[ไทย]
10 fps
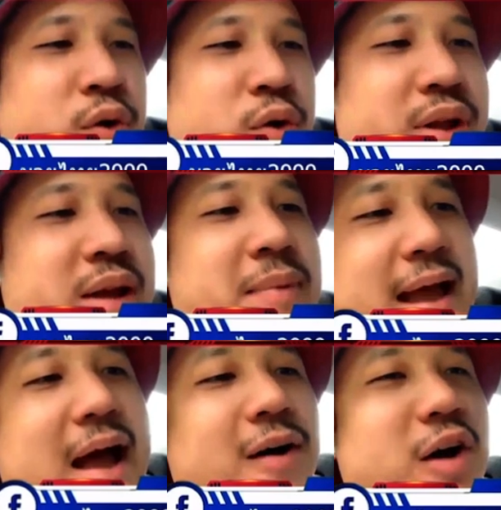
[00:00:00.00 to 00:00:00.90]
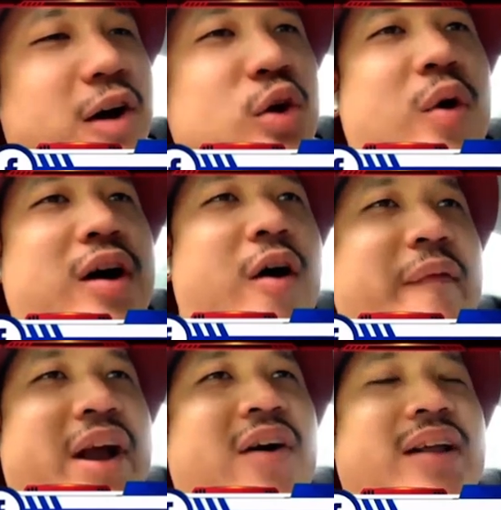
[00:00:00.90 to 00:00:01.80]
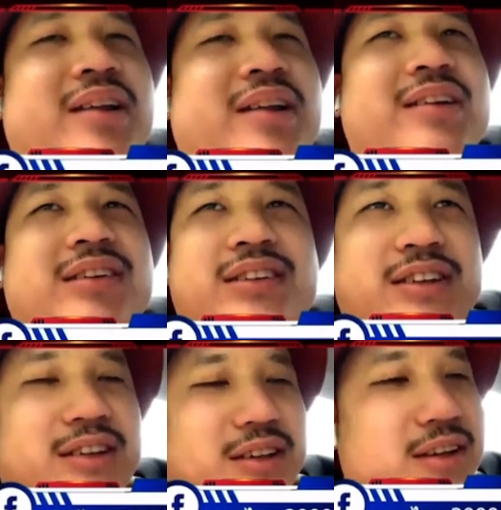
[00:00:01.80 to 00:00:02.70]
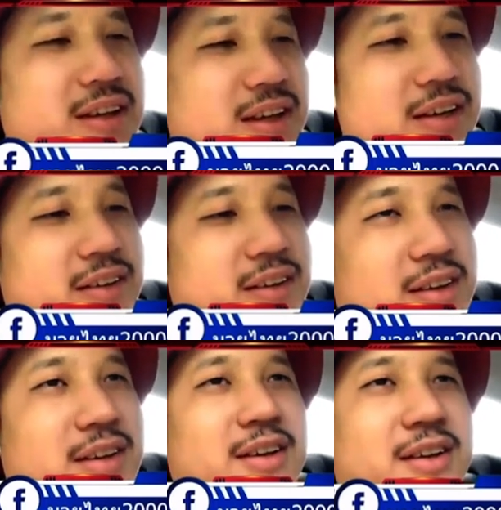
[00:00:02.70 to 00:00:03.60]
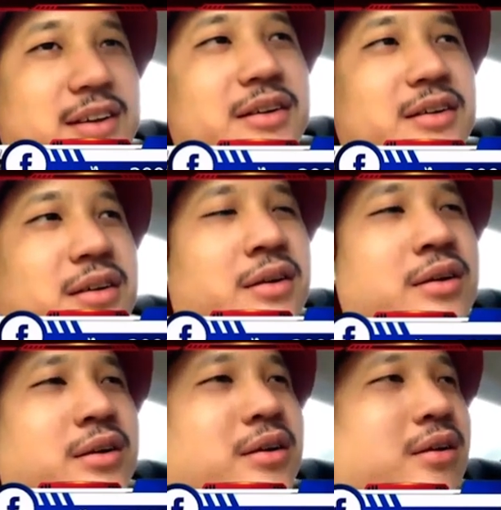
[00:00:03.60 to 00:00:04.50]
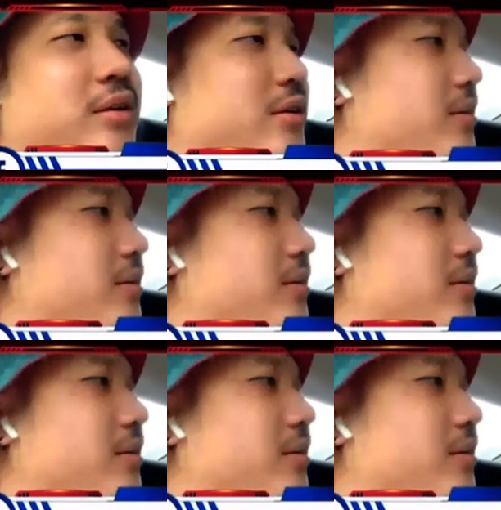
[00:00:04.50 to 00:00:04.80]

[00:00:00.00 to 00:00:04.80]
ช่วงนี้มีราคาแตกออกไปก่อน แพ้แตกหรือว่าลูก